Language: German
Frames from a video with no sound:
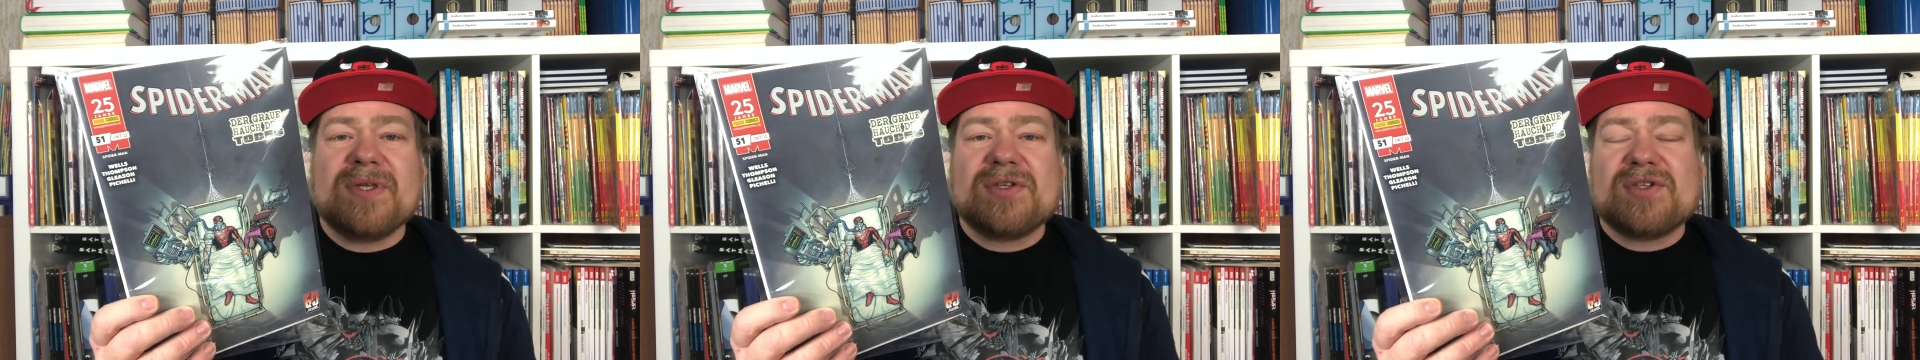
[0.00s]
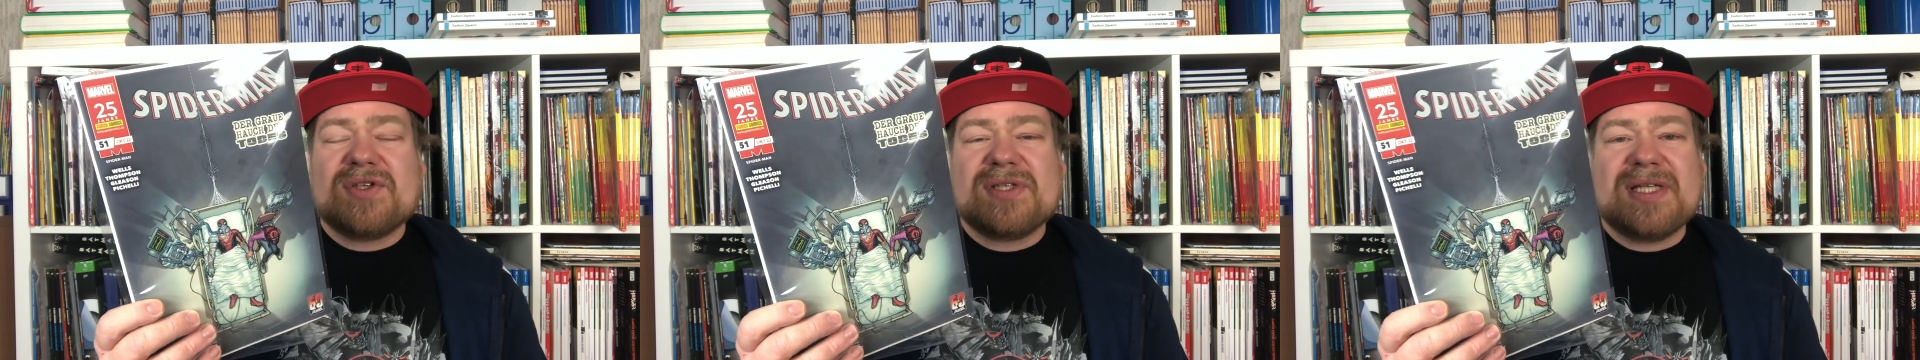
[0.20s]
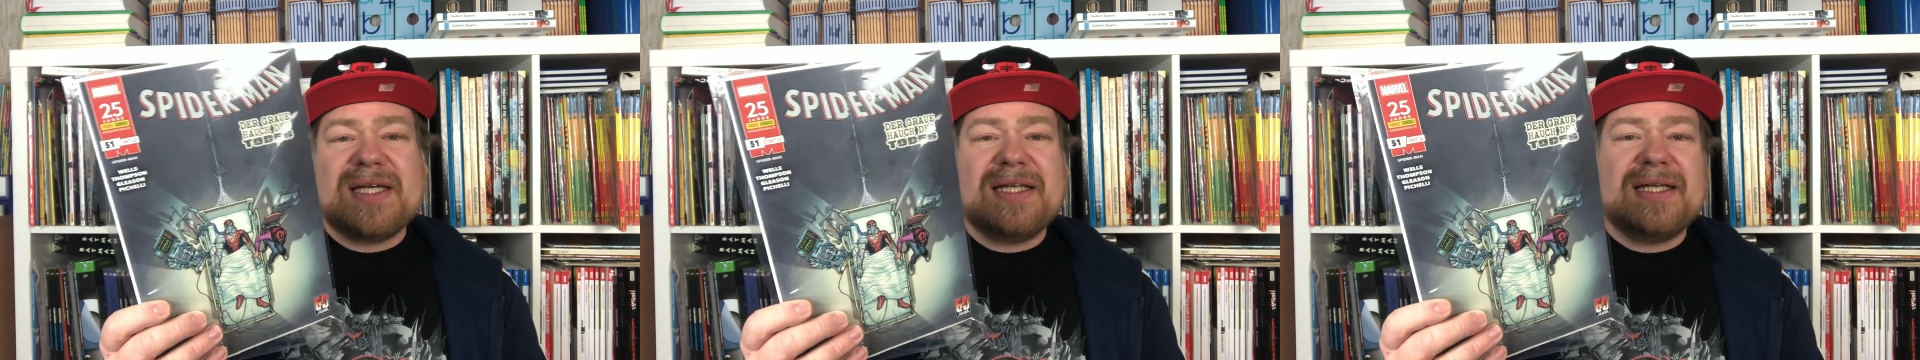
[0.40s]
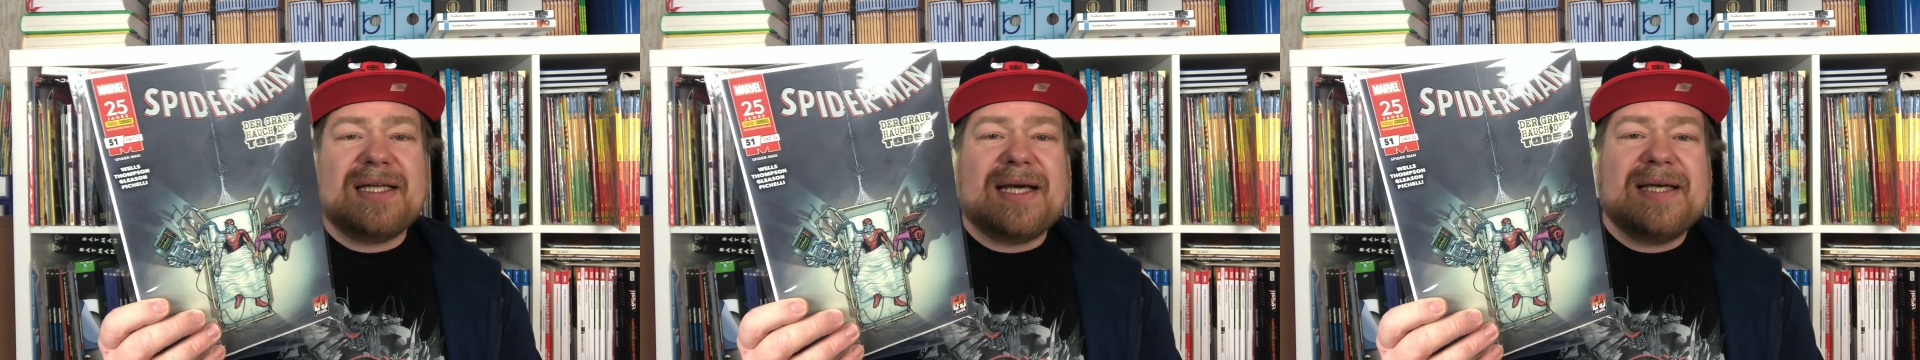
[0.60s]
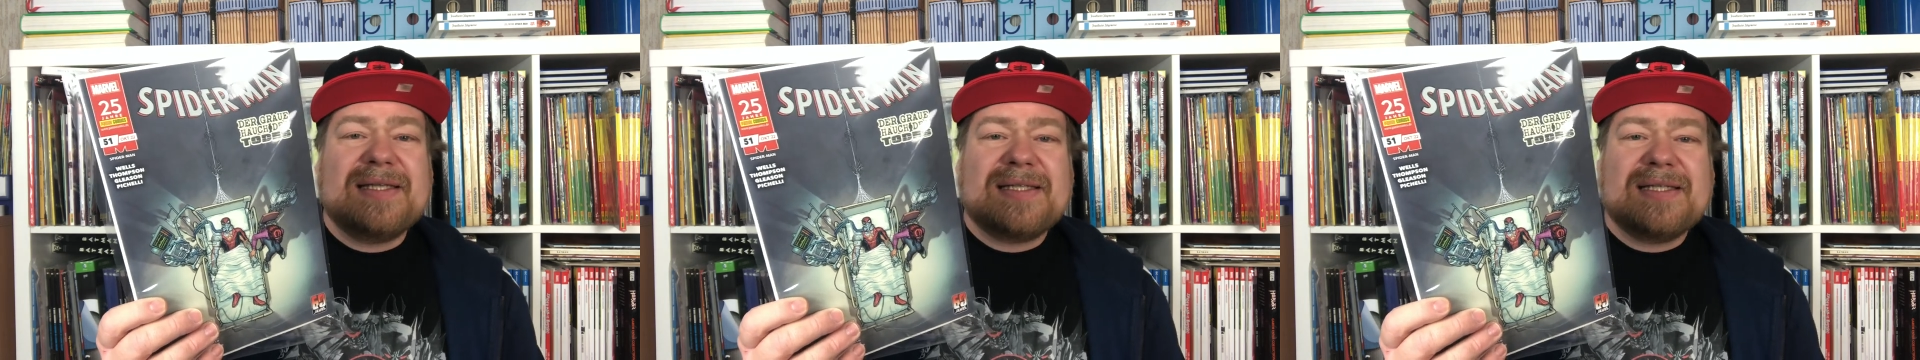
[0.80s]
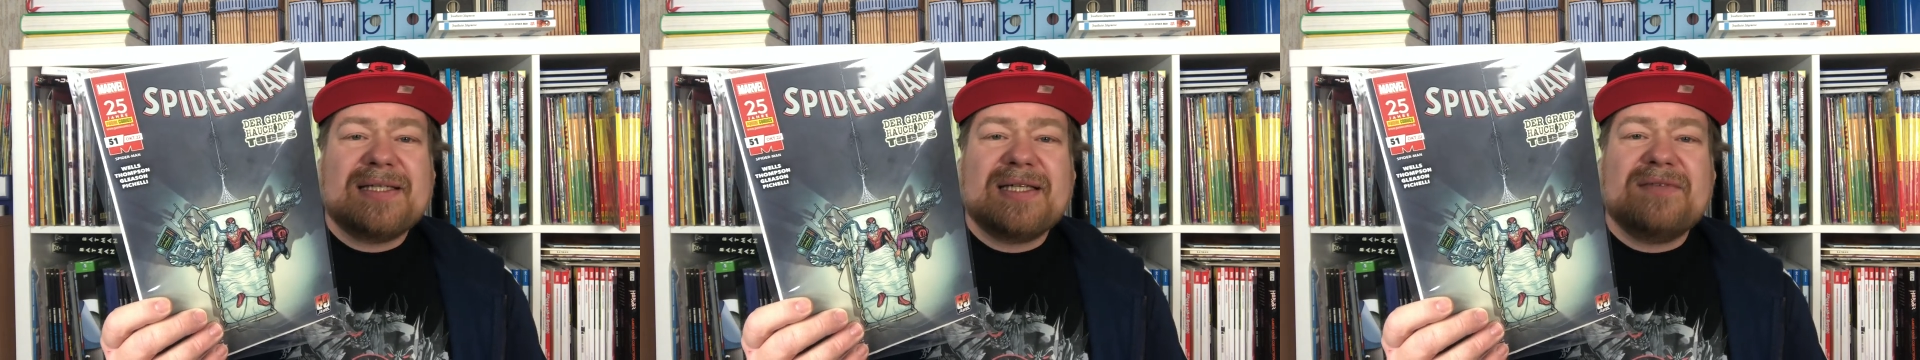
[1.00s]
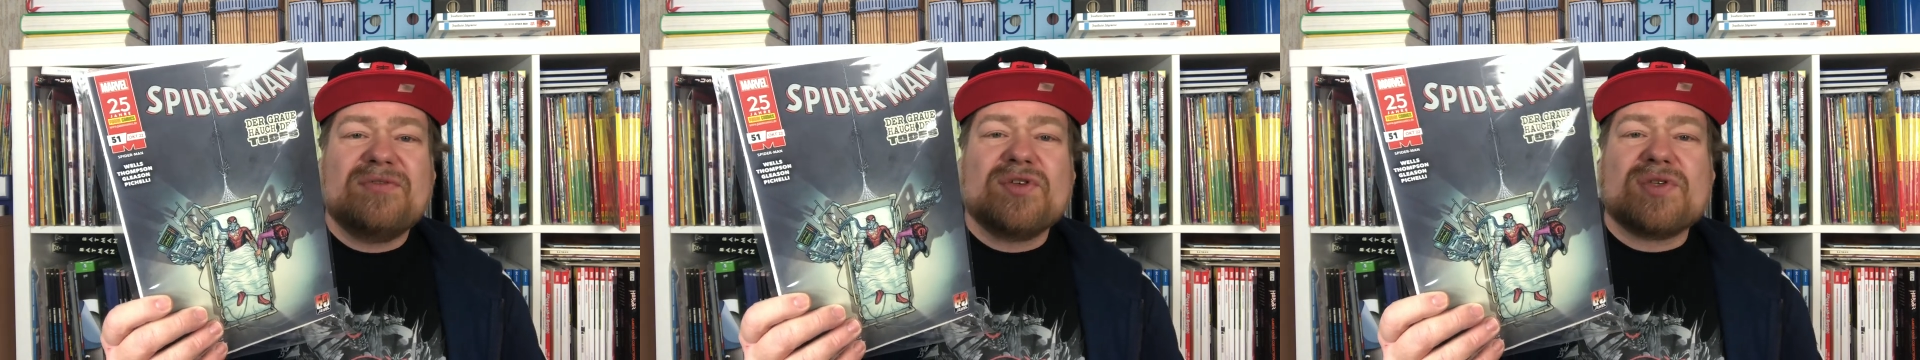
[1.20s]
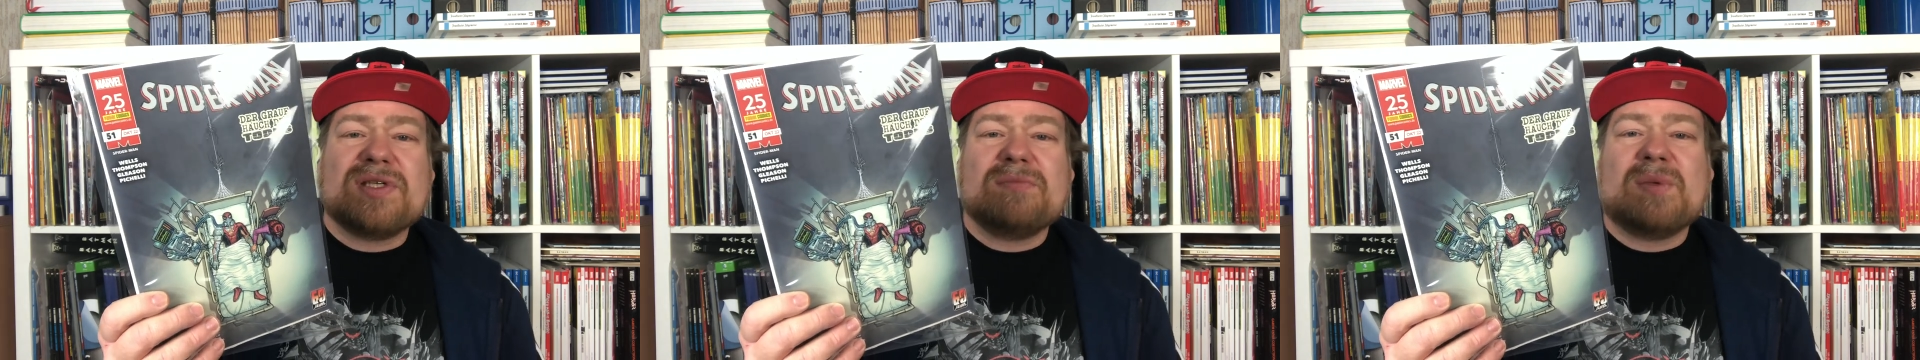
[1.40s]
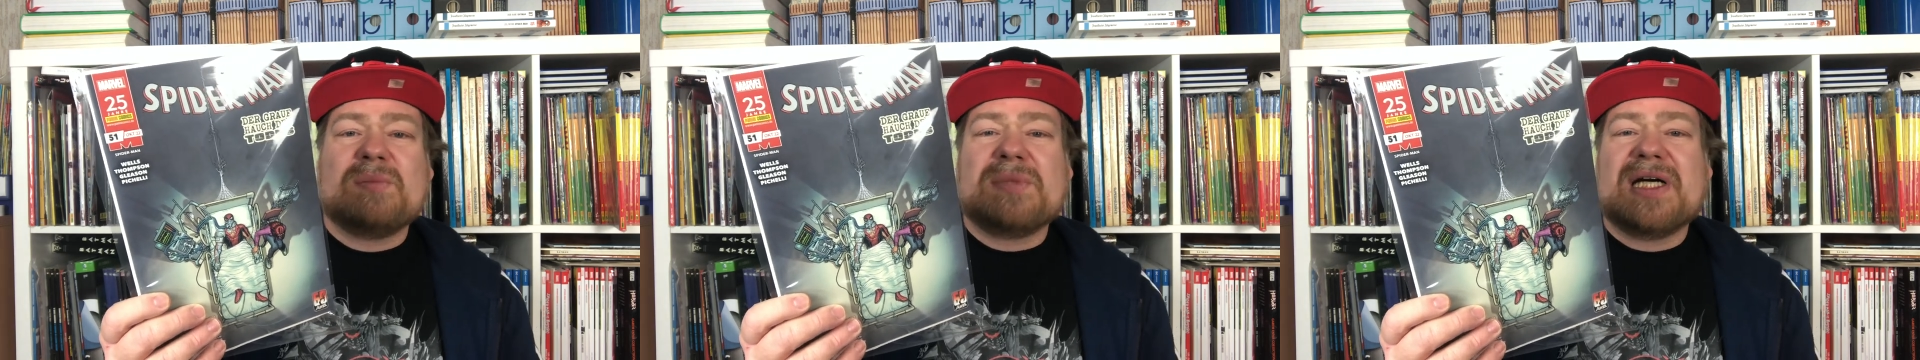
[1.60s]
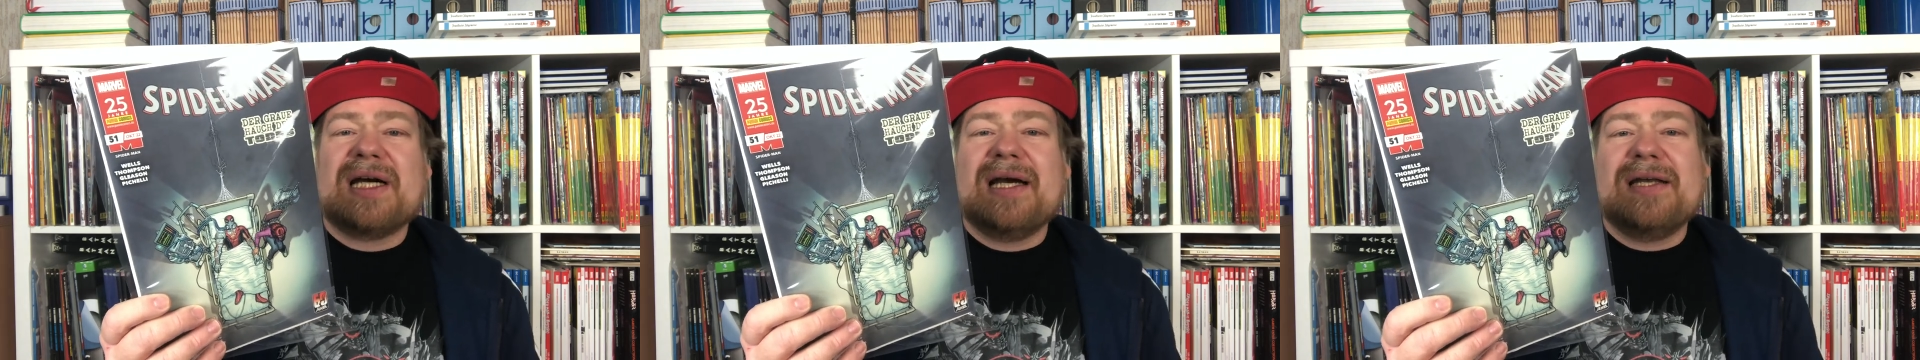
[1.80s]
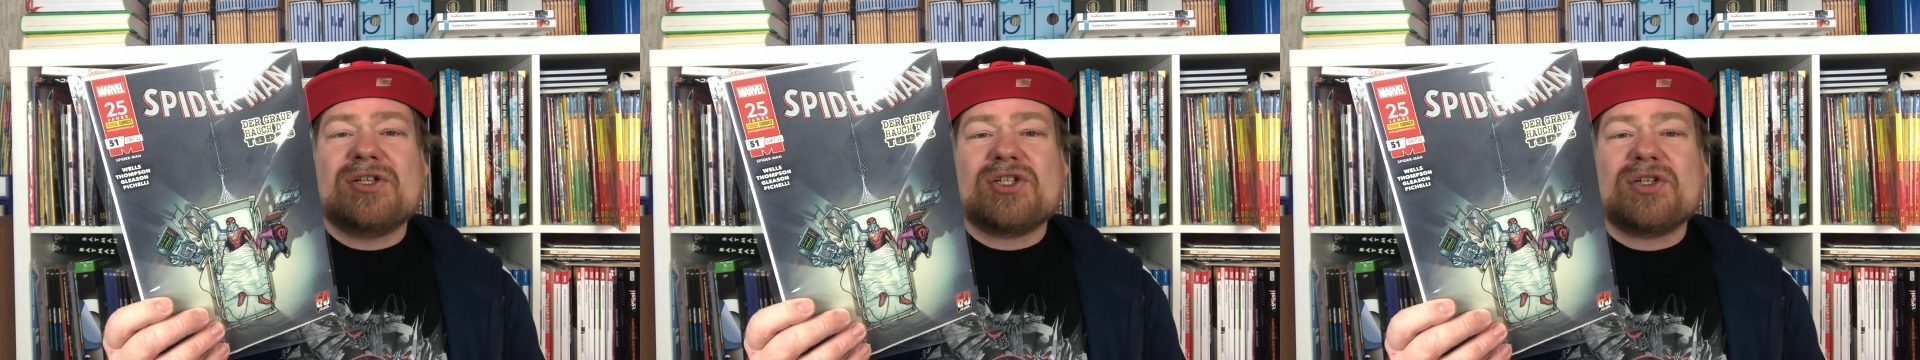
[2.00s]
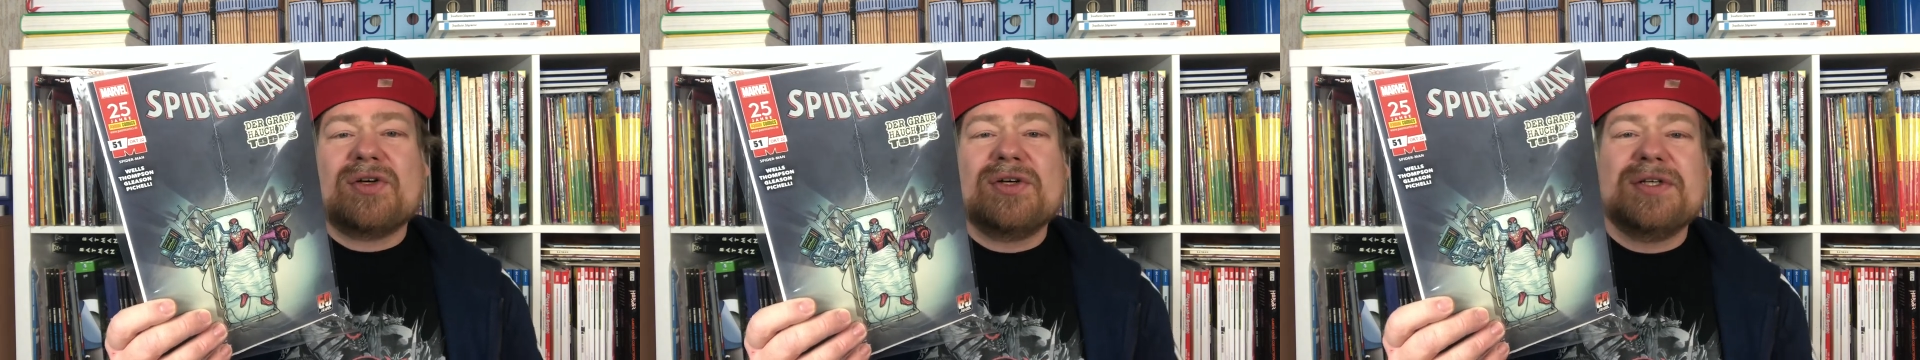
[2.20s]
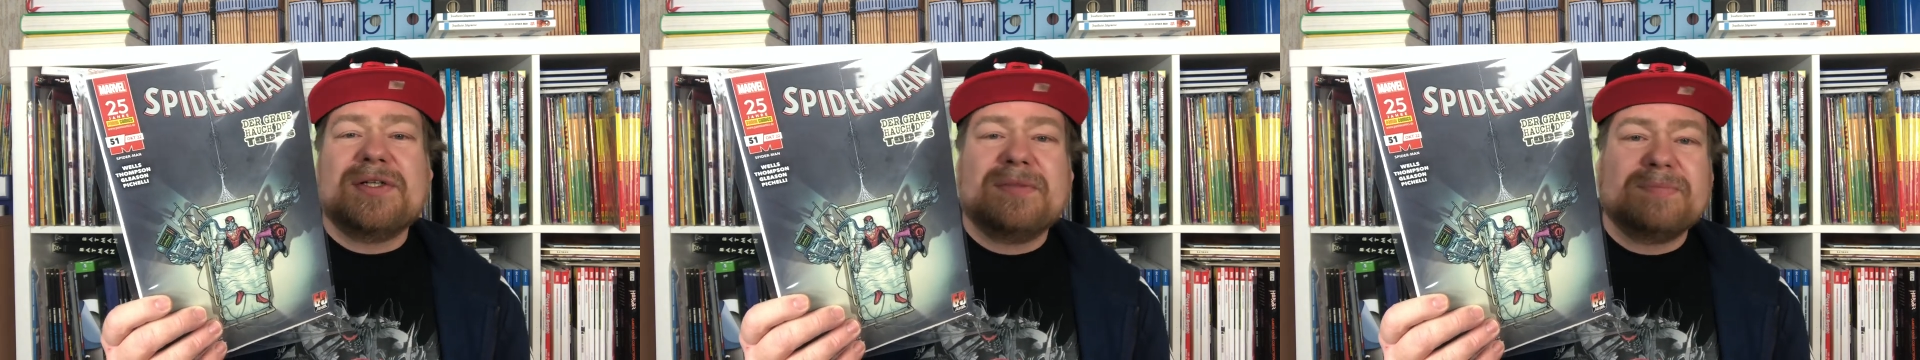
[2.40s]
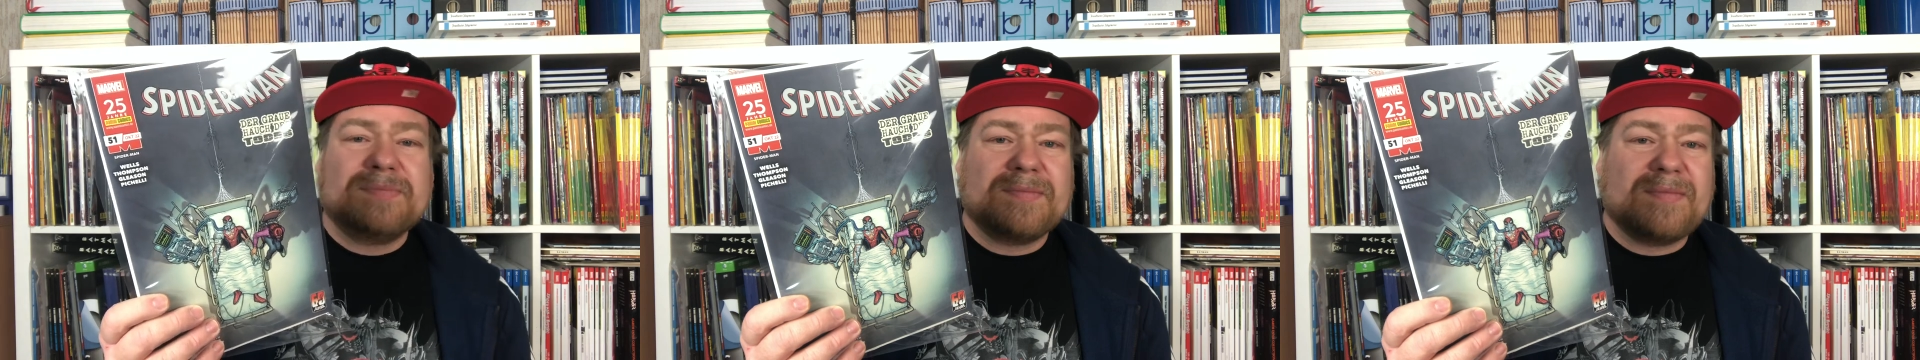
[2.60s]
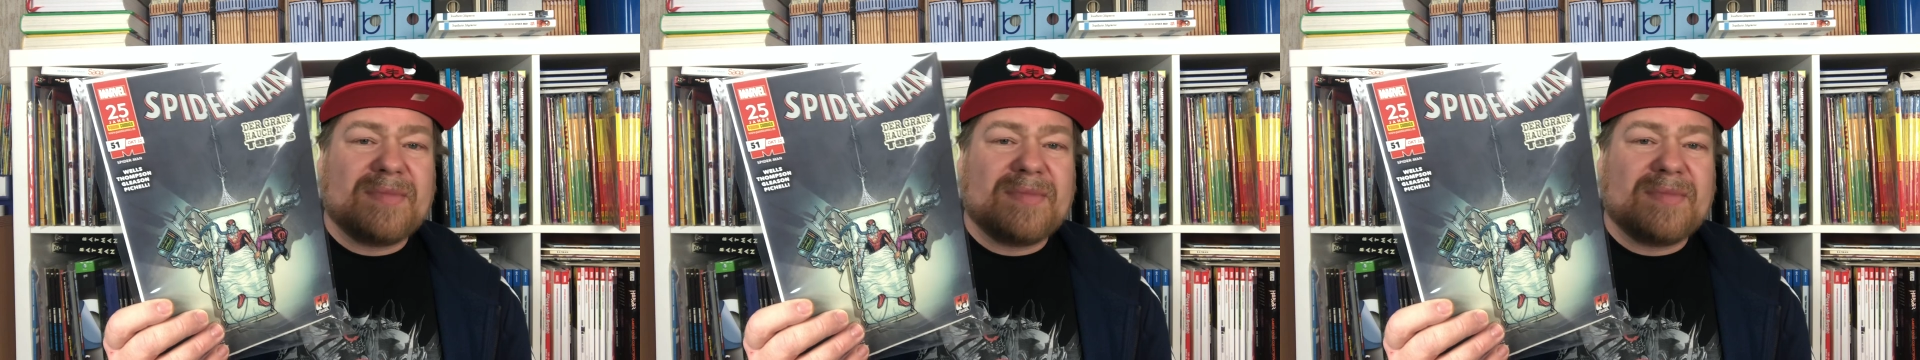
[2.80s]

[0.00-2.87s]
zurzeit in Einzelreviews immer mal reinstreue,